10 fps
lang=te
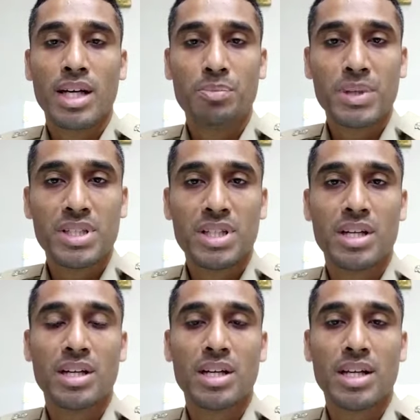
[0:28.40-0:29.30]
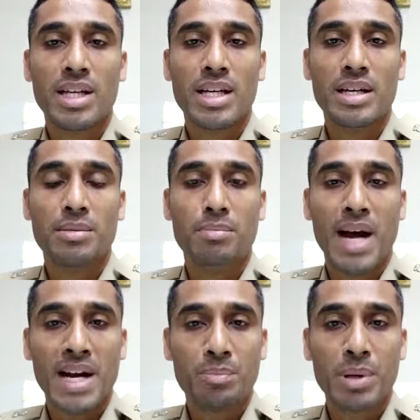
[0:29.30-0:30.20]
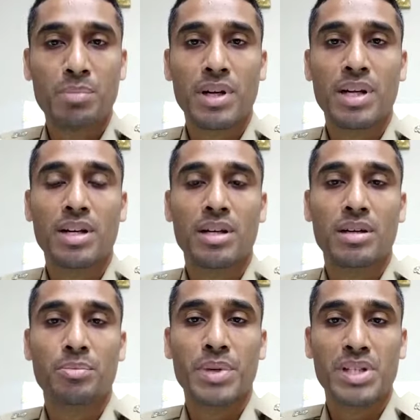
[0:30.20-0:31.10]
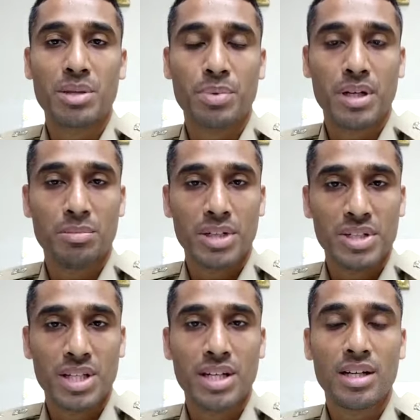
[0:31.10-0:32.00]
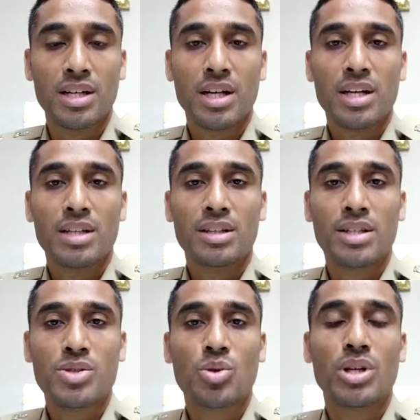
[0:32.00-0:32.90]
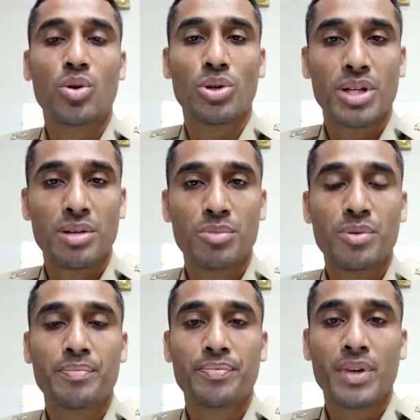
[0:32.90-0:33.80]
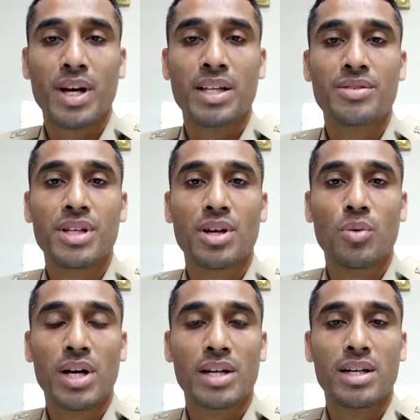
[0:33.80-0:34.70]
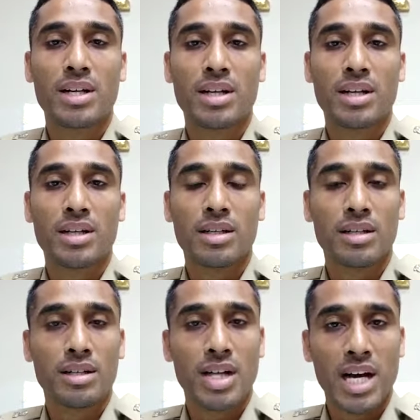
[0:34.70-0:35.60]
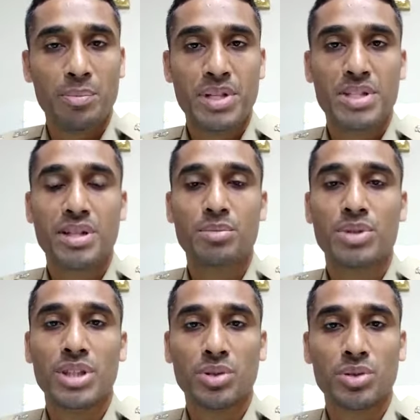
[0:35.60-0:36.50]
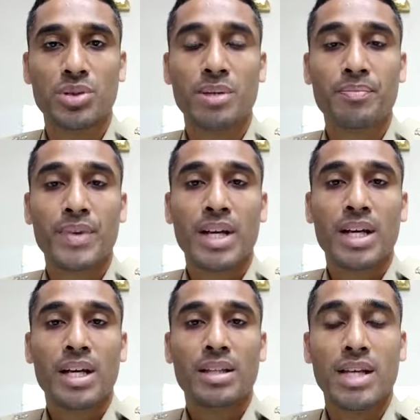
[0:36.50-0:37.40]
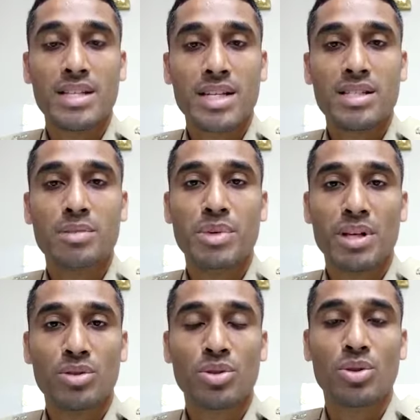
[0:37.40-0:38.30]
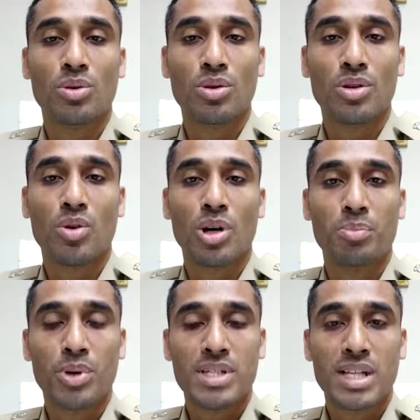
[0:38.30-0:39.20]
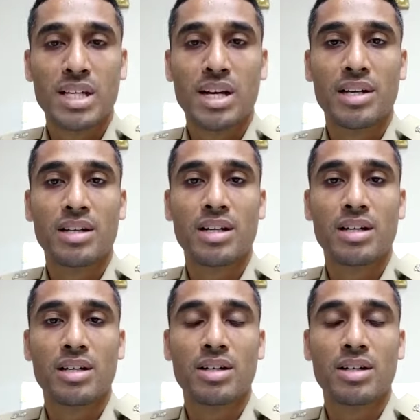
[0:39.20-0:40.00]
కనిపించిన ఈ మ్యాడ్ పీపుల్న పిచ్చి మనుషుల్న తీసుకొని కొట్టడము అదేవిధంగా వారిని గాయపరచడము జరుగుతుంది దయచేసి మీరందరితో ఒక పోలీస్ అధికారిగా